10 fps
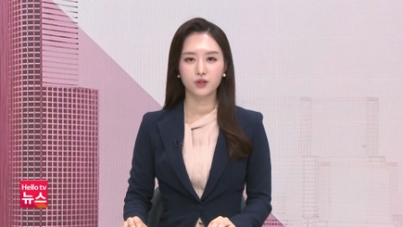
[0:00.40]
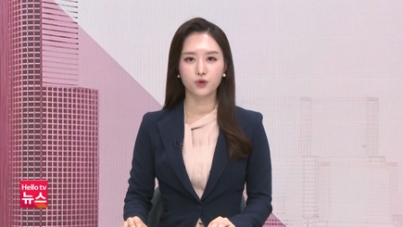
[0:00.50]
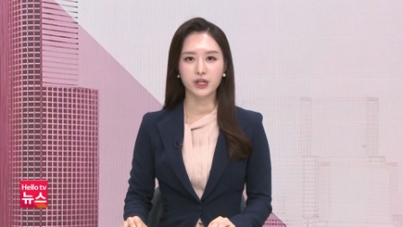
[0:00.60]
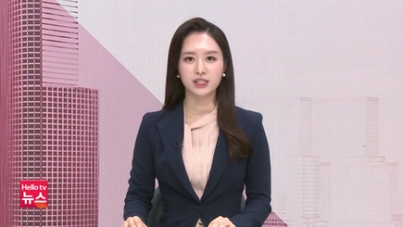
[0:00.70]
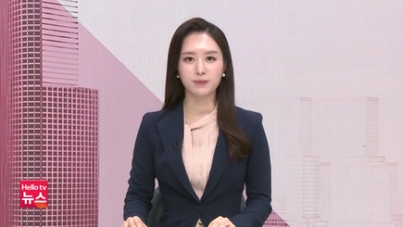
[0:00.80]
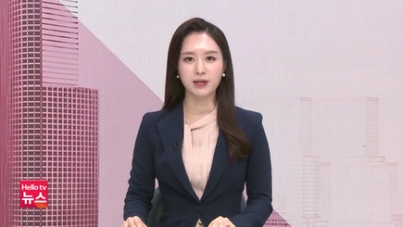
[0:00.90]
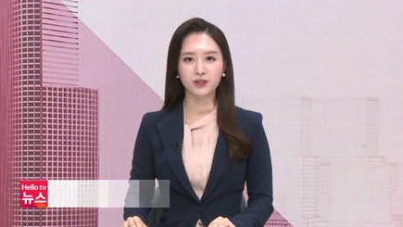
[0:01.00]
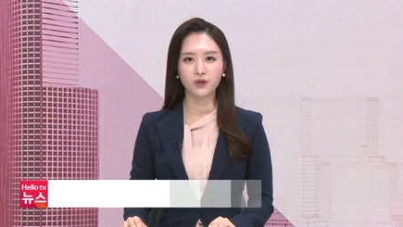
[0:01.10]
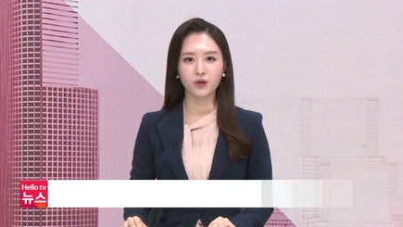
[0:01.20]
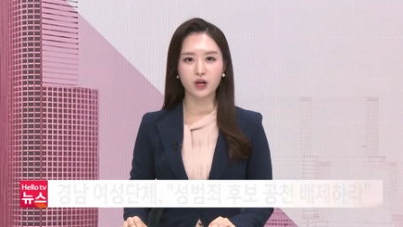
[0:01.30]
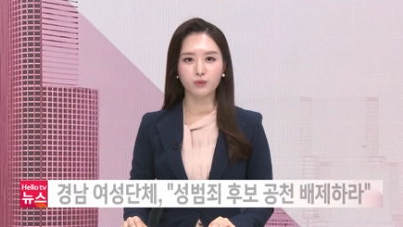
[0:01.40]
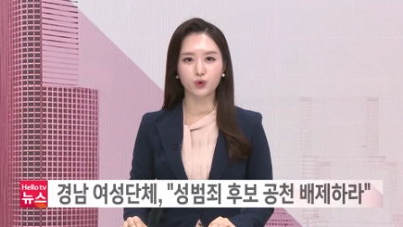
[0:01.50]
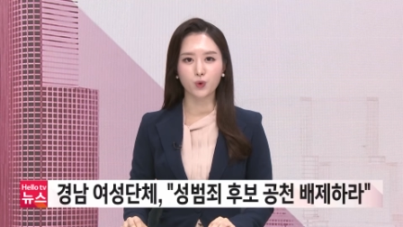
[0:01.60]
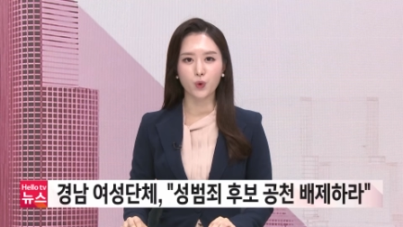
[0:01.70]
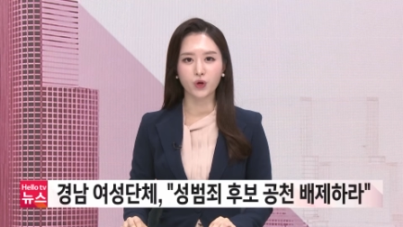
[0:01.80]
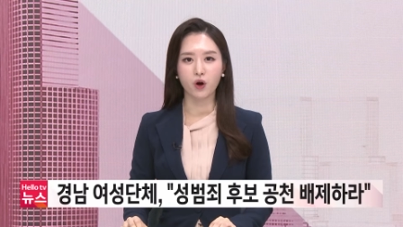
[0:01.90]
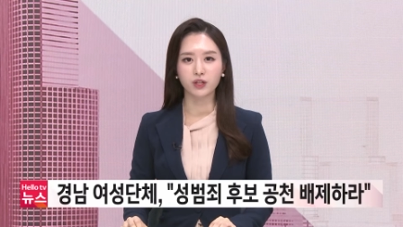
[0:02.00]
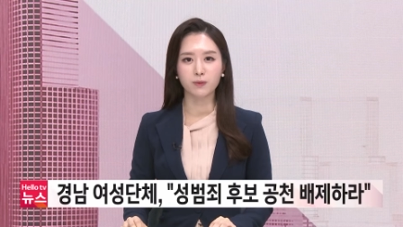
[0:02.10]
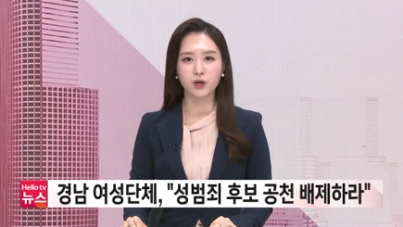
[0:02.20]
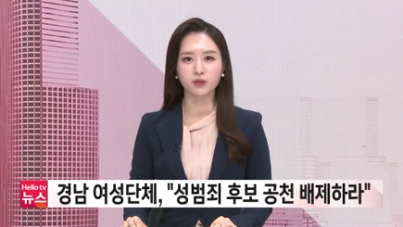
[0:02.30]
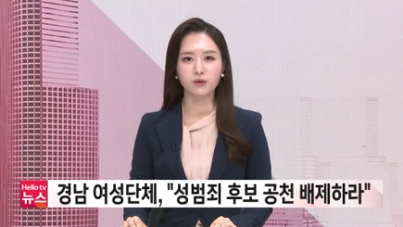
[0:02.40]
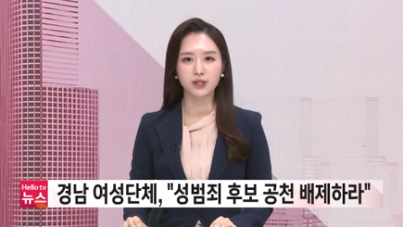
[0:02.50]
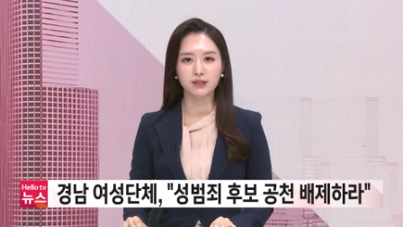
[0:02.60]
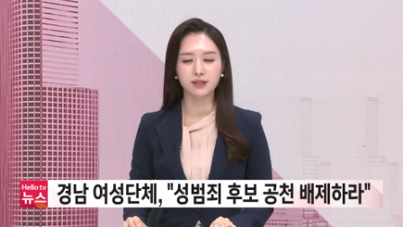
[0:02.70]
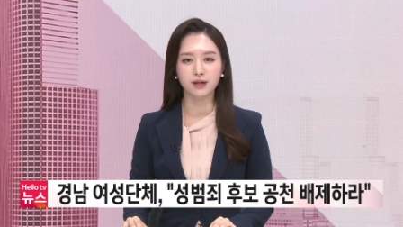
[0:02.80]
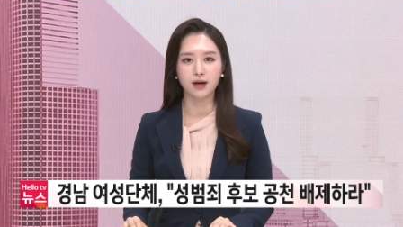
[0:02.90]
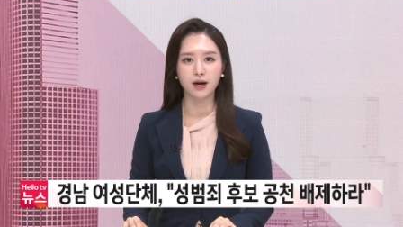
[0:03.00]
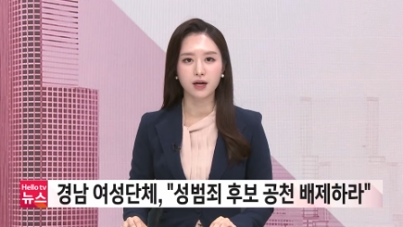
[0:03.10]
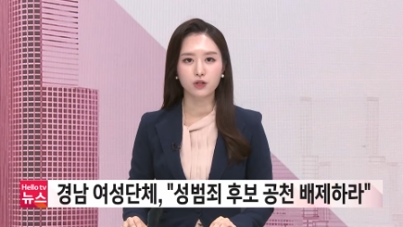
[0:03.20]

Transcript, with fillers: 6일 지방선거를 앞두고 경남 여성단체가